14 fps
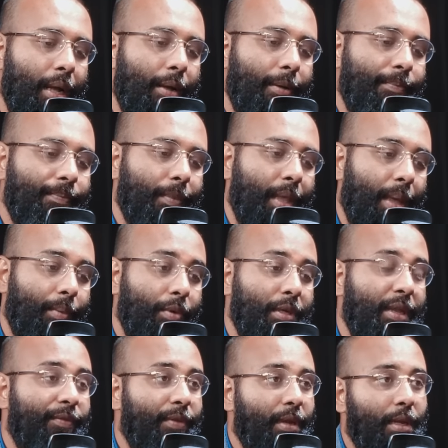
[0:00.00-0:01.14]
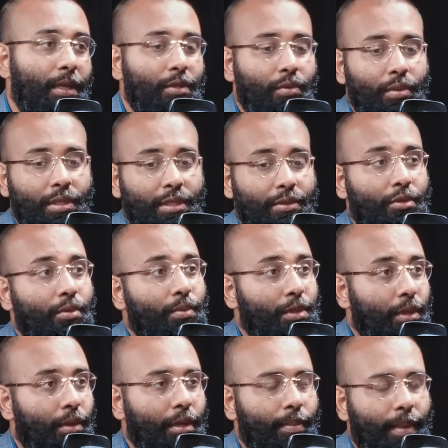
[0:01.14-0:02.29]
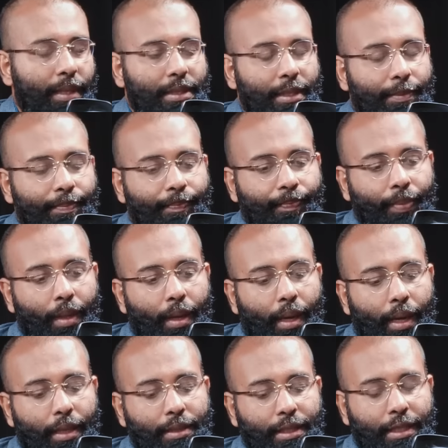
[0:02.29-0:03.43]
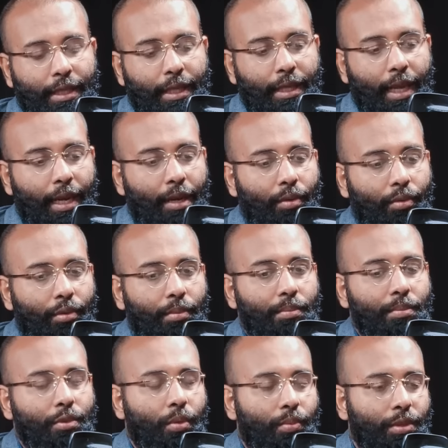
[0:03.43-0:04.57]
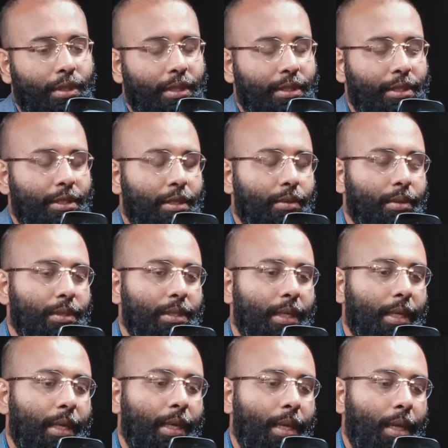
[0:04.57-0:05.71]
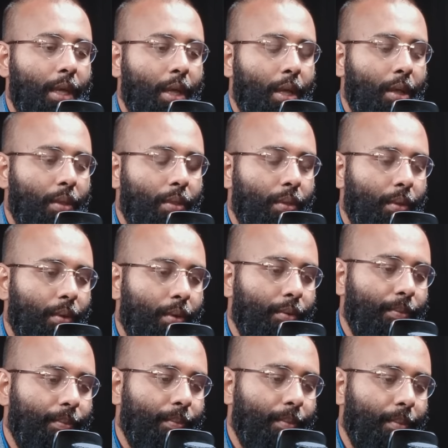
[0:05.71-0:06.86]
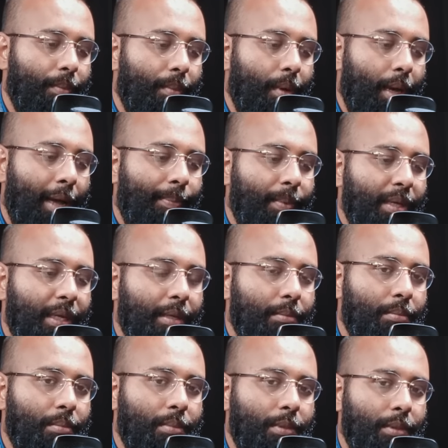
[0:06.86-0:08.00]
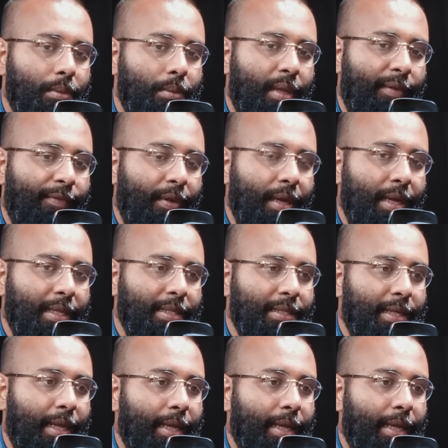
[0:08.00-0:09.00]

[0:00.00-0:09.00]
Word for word: um, এবং ডেফিনেটলি যৌন স্বাস্থ্য সমস্যা অনেক বাড়ছে যেটা থেকে নানা রকম সমস্যা সৃষ্টি হচ্ছে তো আপনি ডেফিনেটলি অ্যাজ এ